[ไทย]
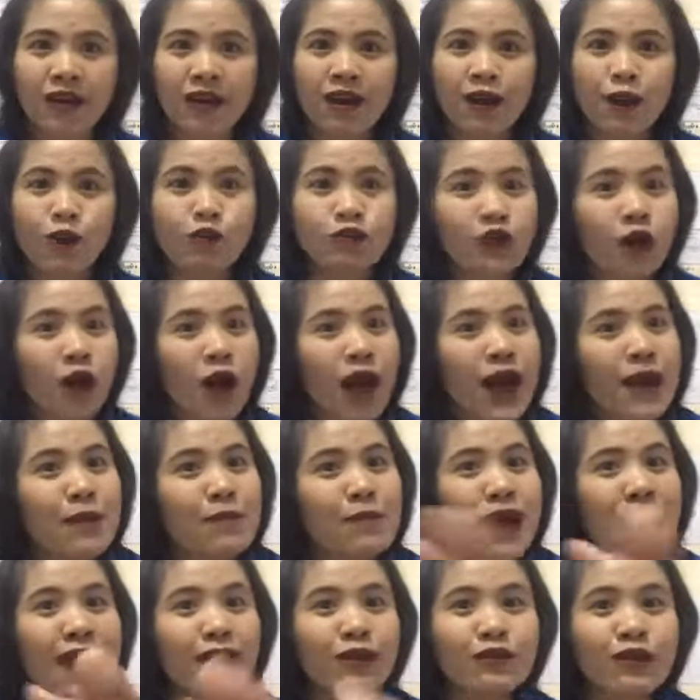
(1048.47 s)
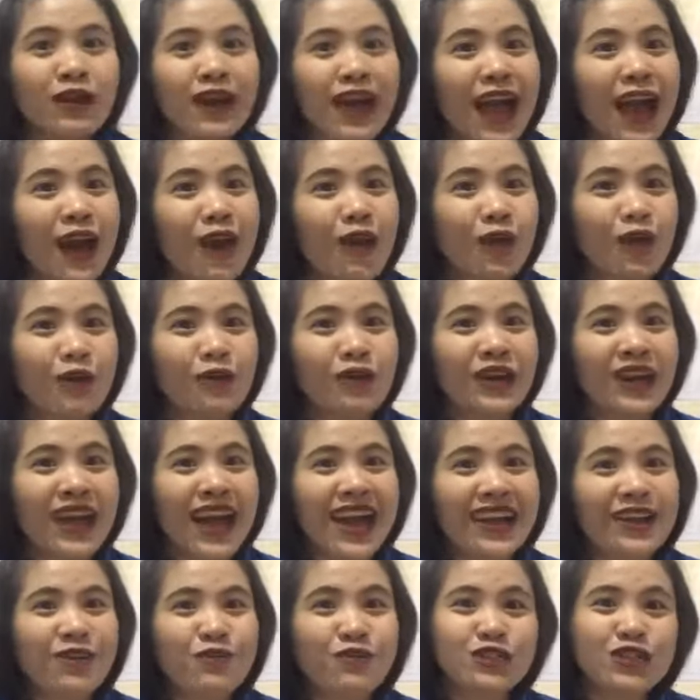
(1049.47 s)
คุณต้องการบ้านคุณต้องการรถคุณต้องกา
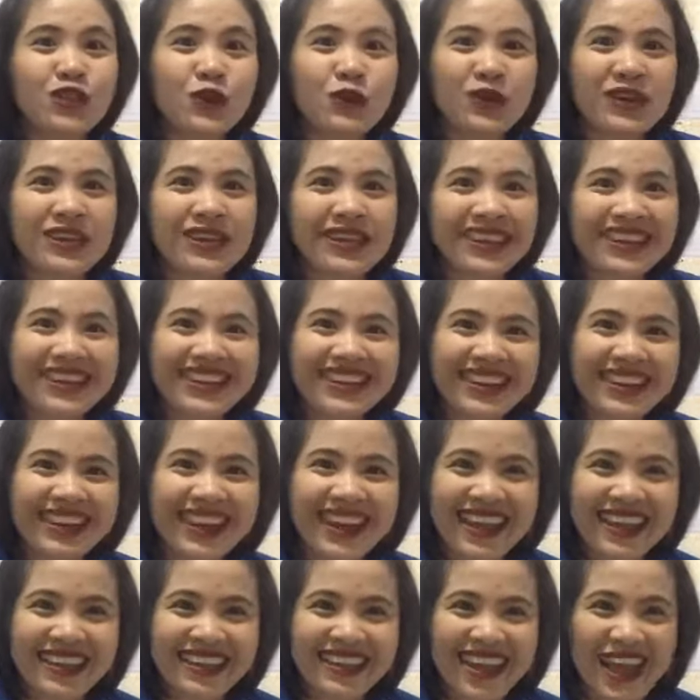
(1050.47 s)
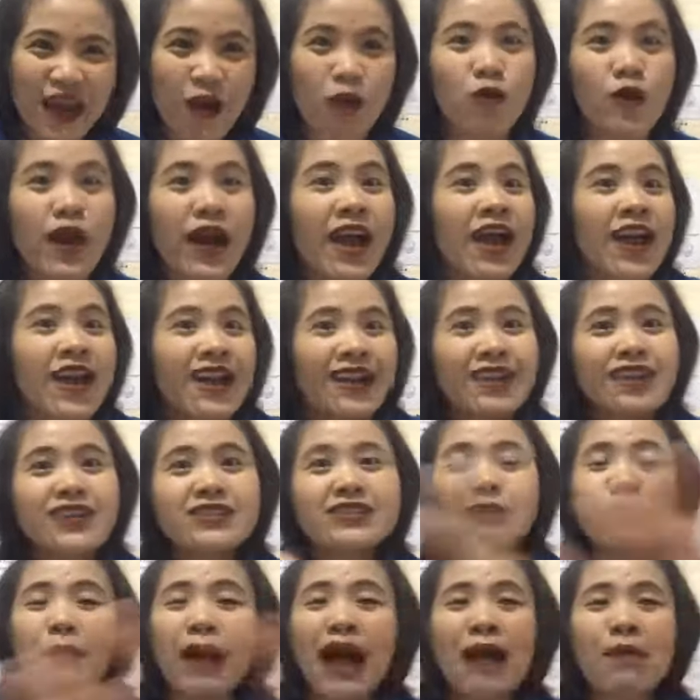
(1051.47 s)
รคู่ชีวิตที่ดีๆอะไรอย่างเงี้ยคุณก็นึก
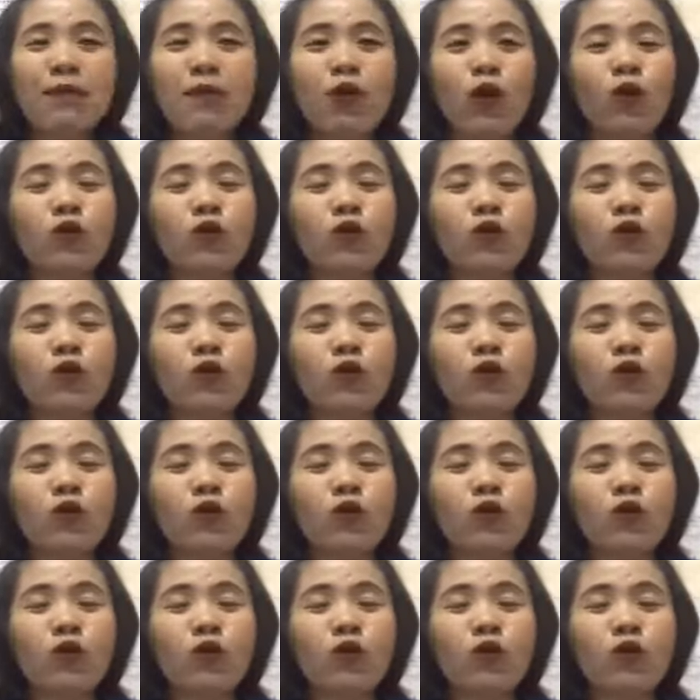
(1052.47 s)
สภาพ